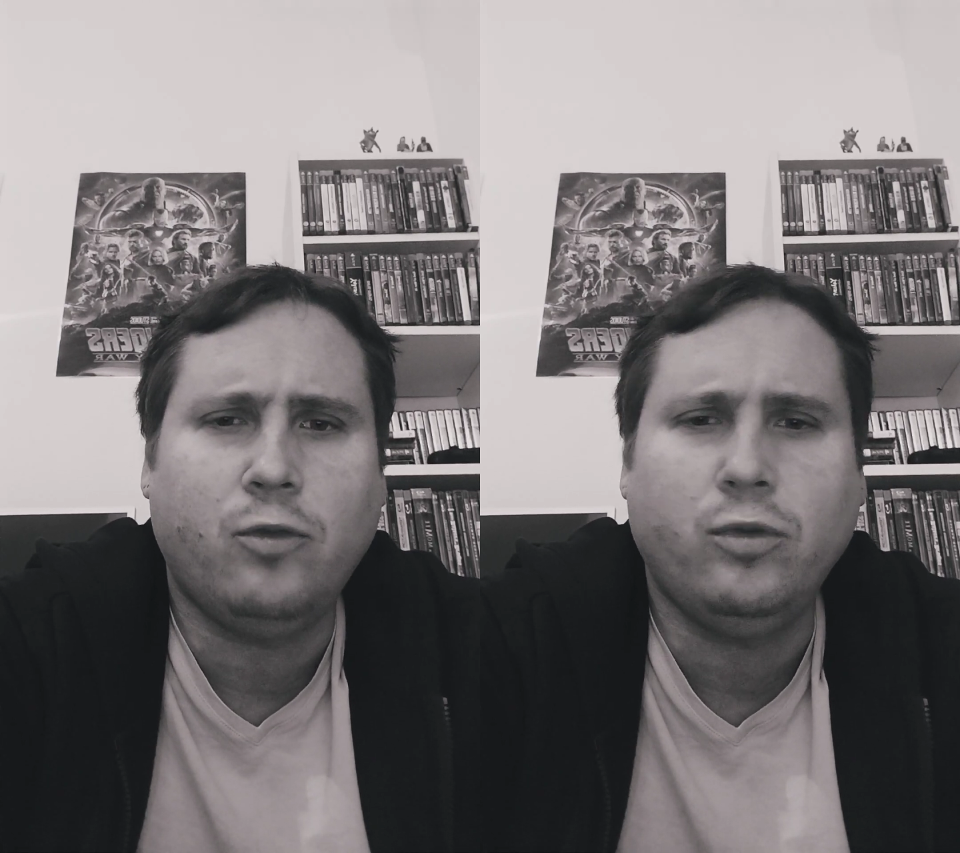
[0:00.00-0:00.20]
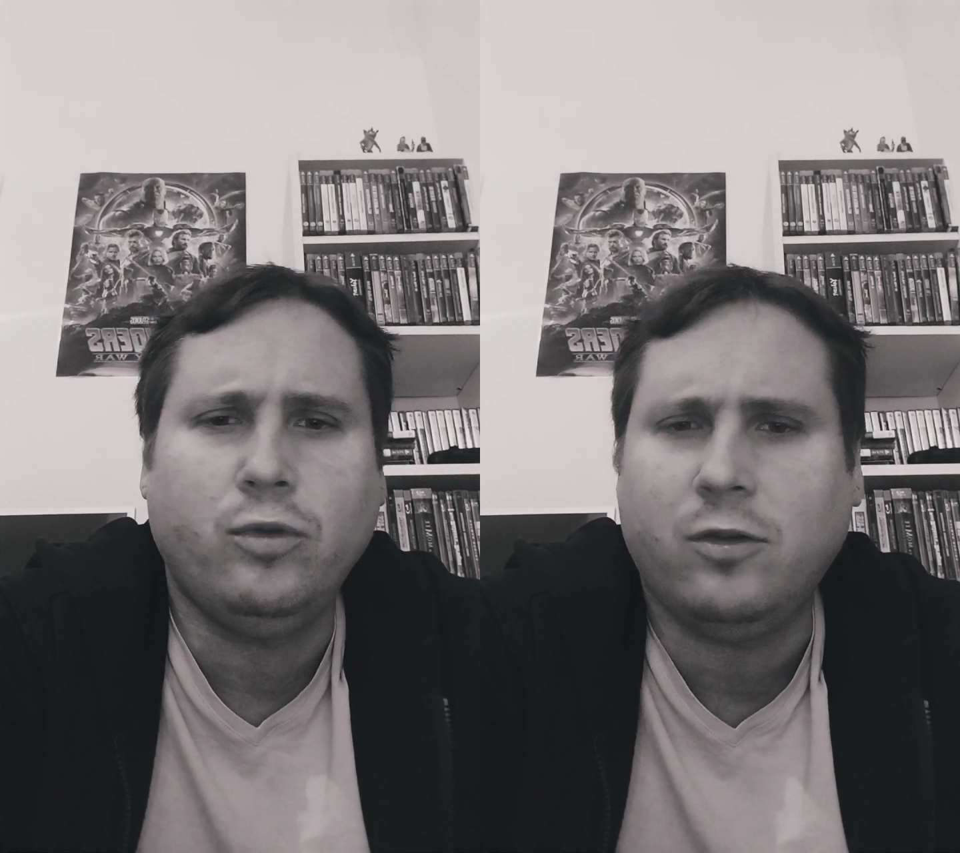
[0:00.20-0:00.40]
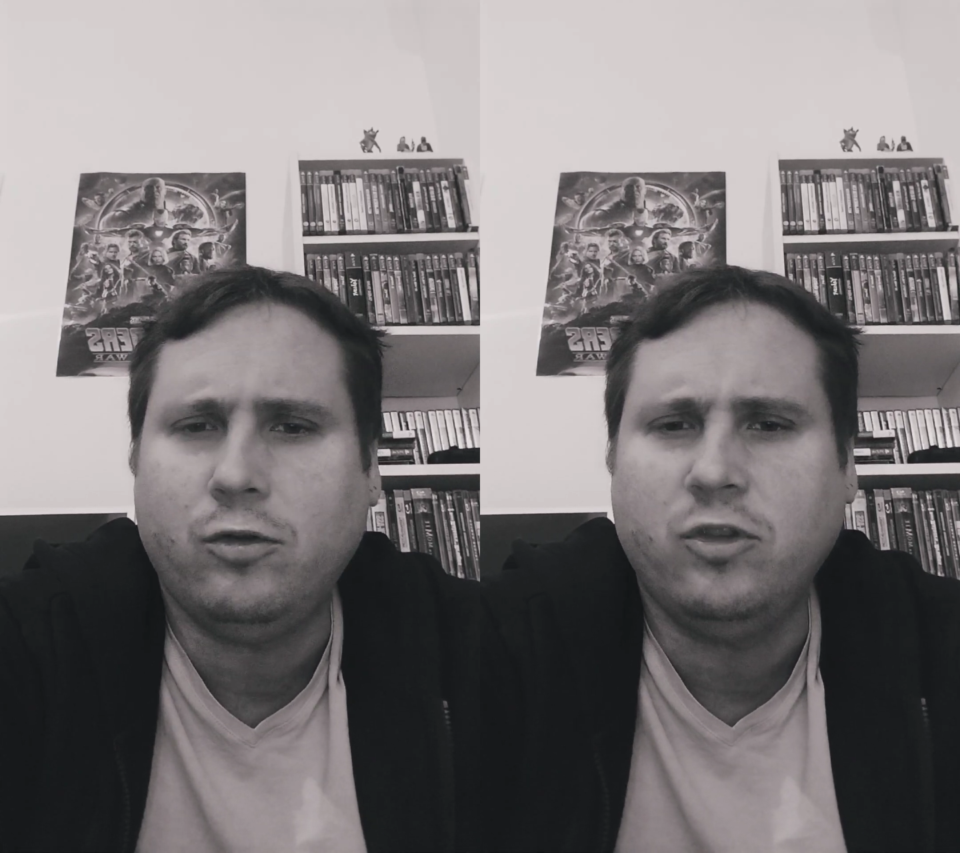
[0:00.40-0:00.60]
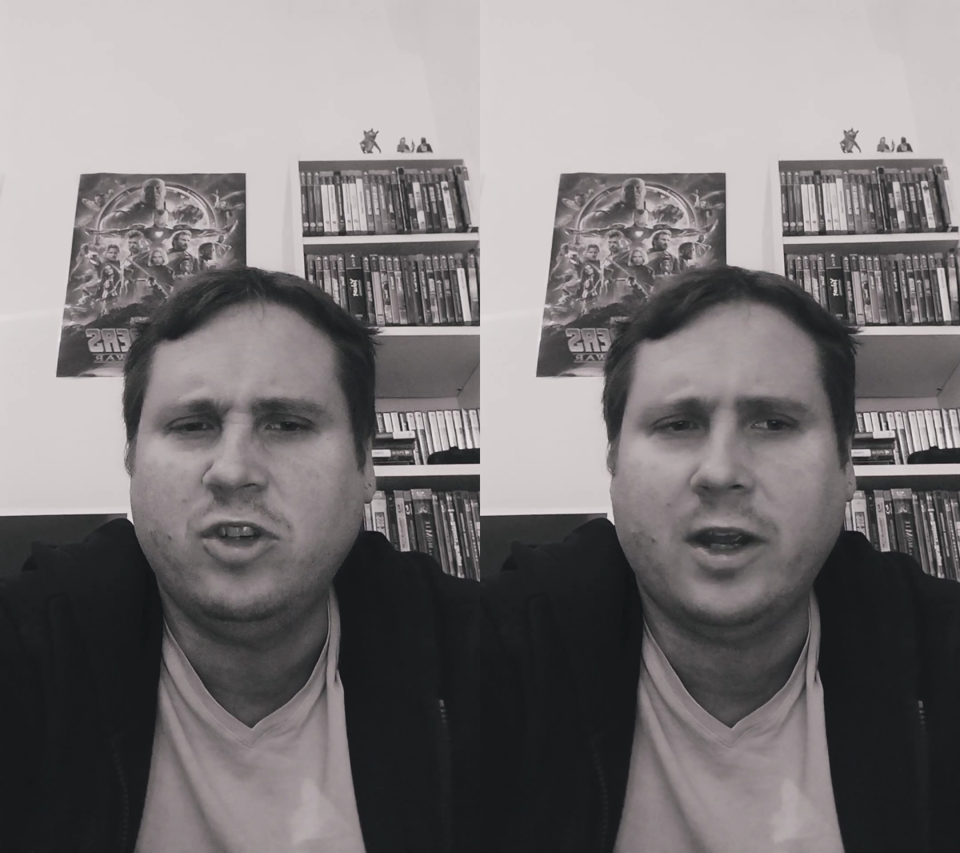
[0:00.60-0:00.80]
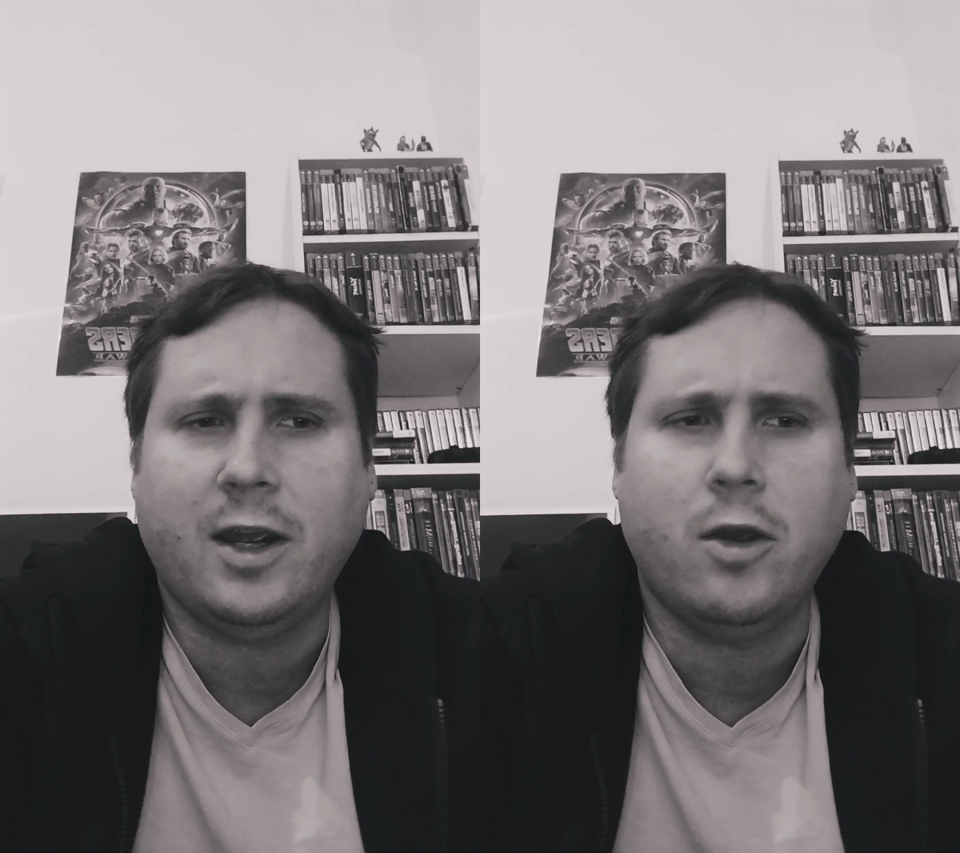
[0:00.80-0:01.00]
Tout est
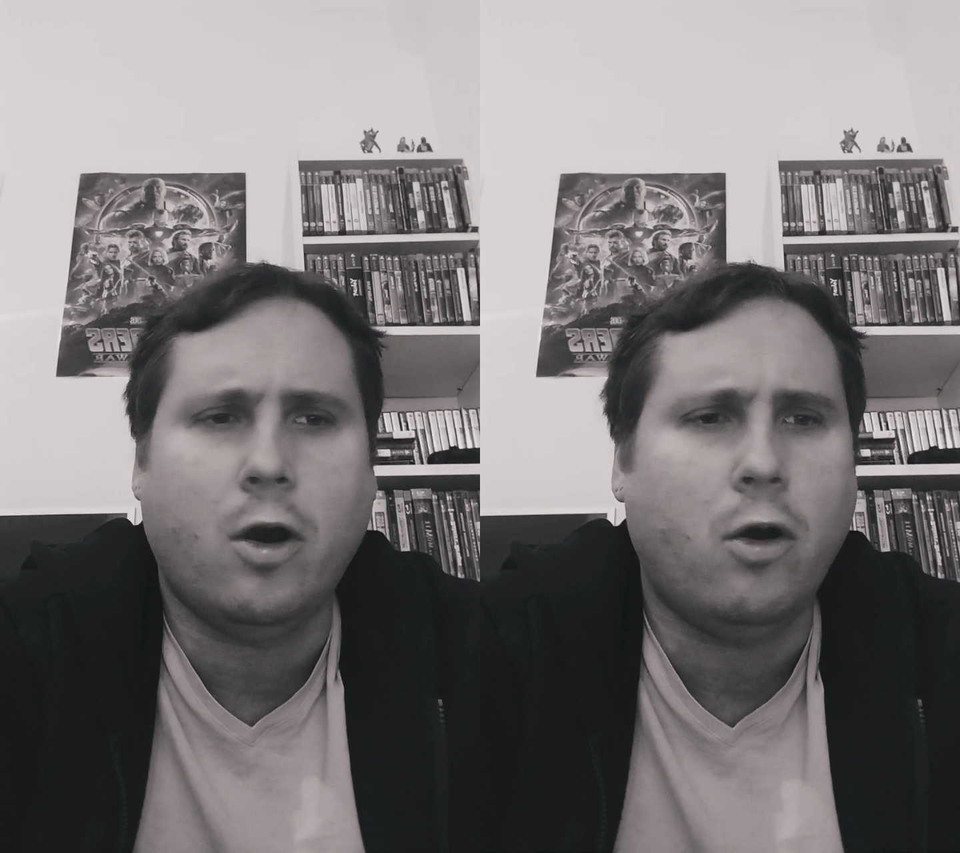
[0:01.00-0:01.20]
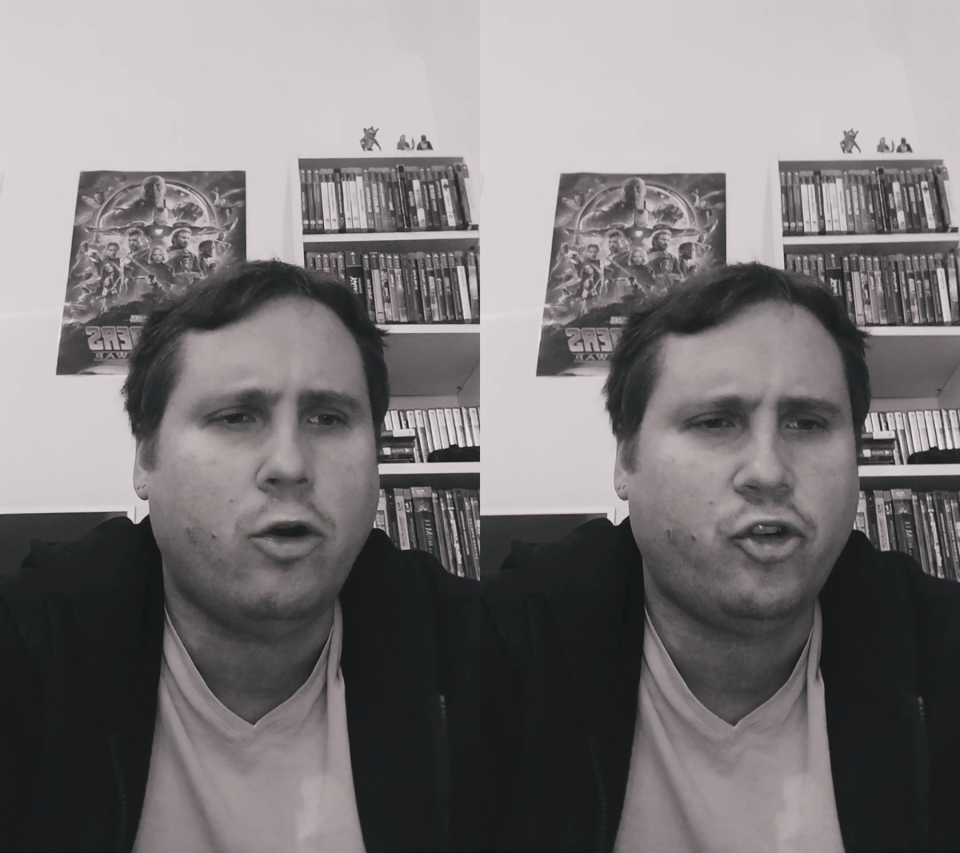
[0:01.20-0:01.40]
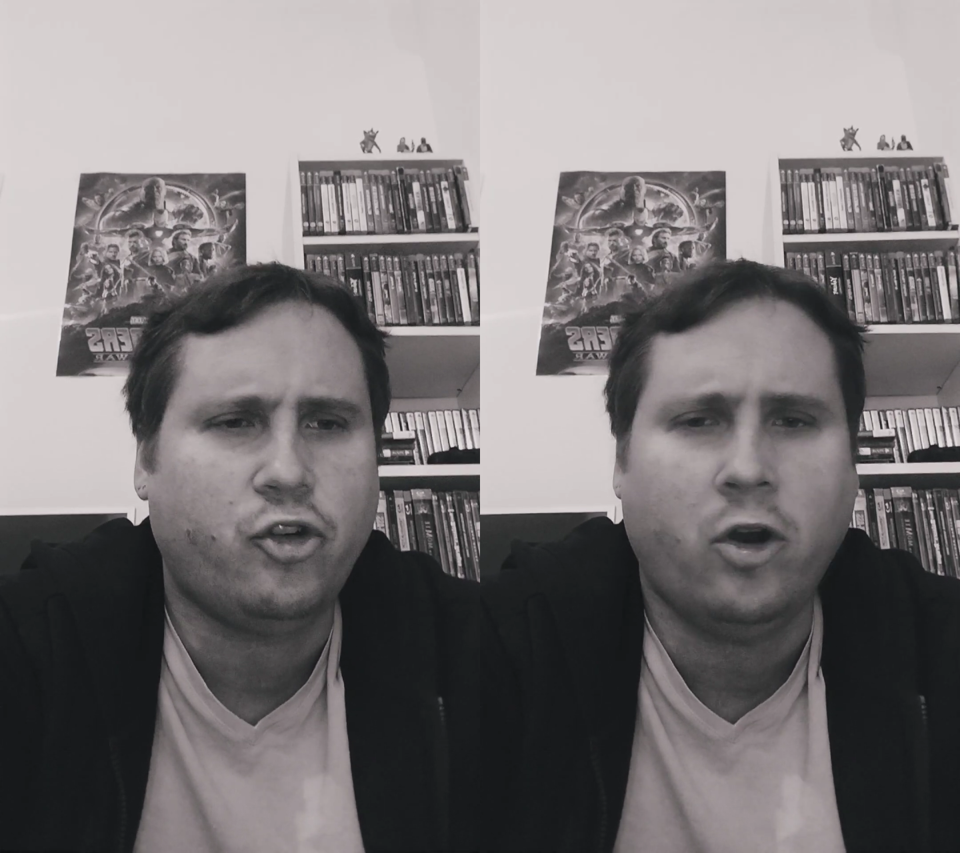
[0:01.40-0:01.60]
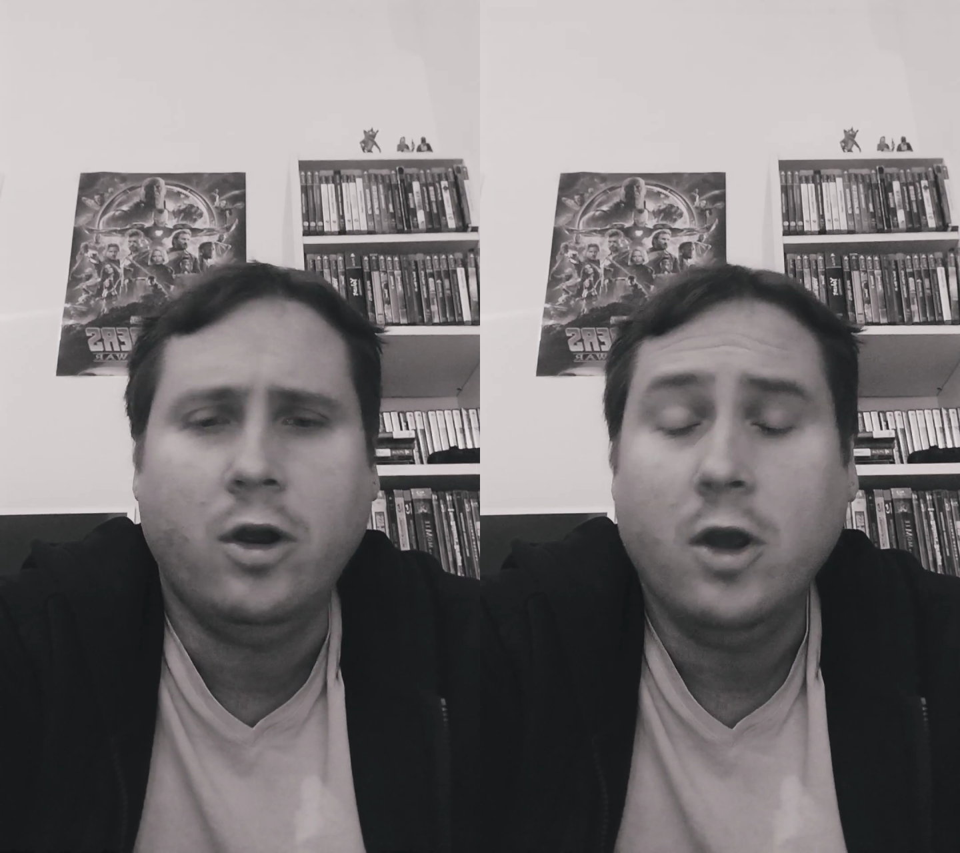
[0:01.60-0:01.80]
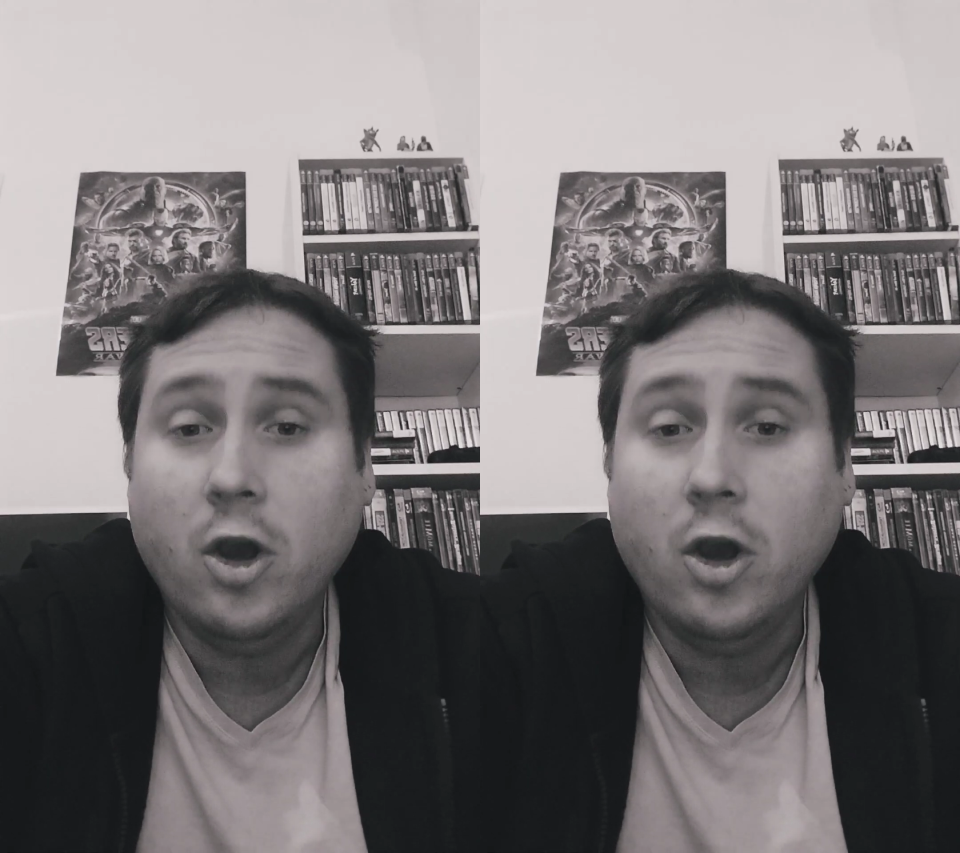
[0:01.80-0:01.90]
suggéré en hors champ